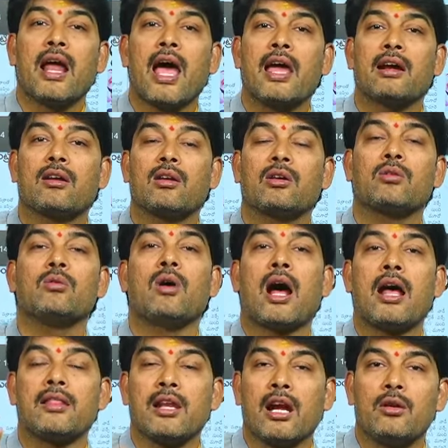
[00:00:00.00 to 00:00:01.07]
నాయకులకు
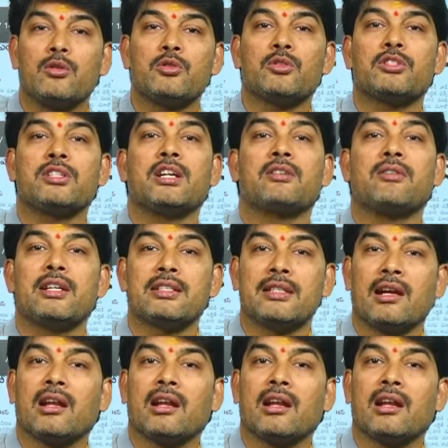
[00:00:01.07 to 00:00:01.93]
ఆంధ్ర నుంచి వచ్చినటువంటి